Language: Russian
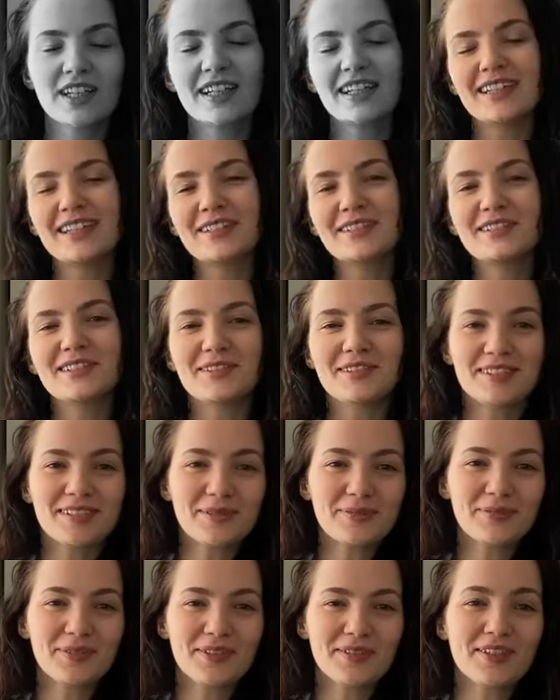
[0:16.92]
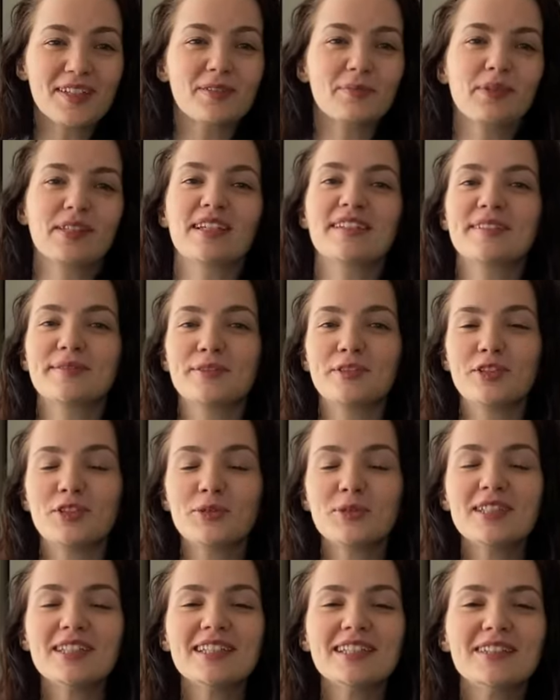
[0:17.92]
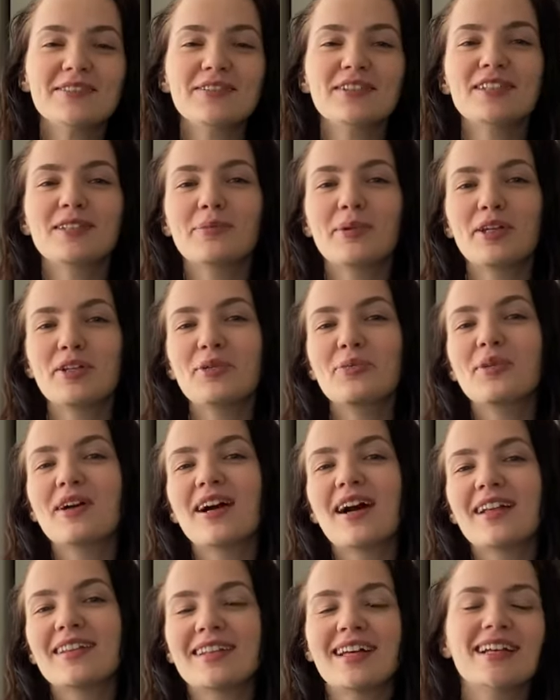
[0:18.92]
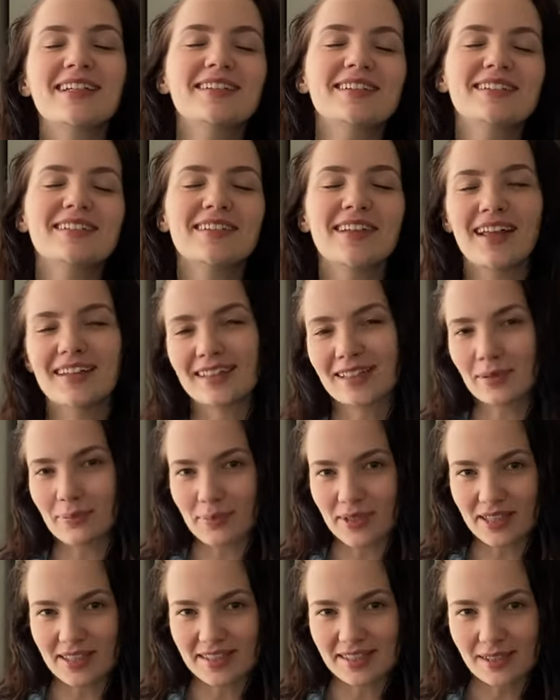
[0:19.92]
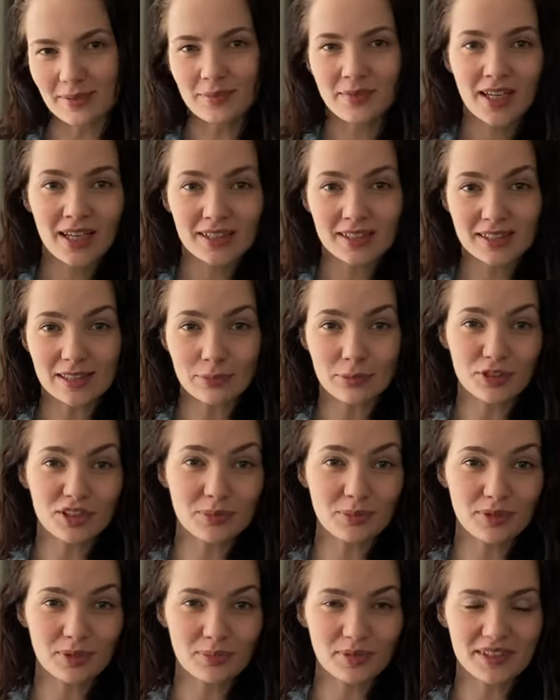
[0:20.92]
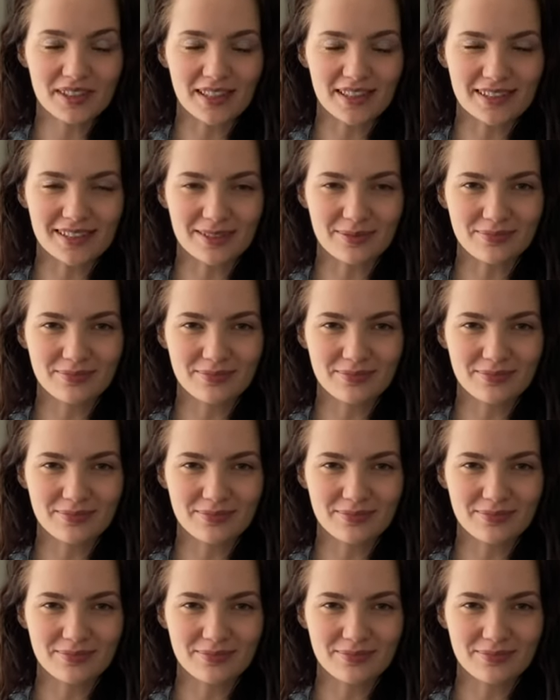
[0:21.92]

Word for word: Друзья, всем привет! Меня зовут Юля, и вы на моем канале Сладкий Персик. Не забудьте подписаться.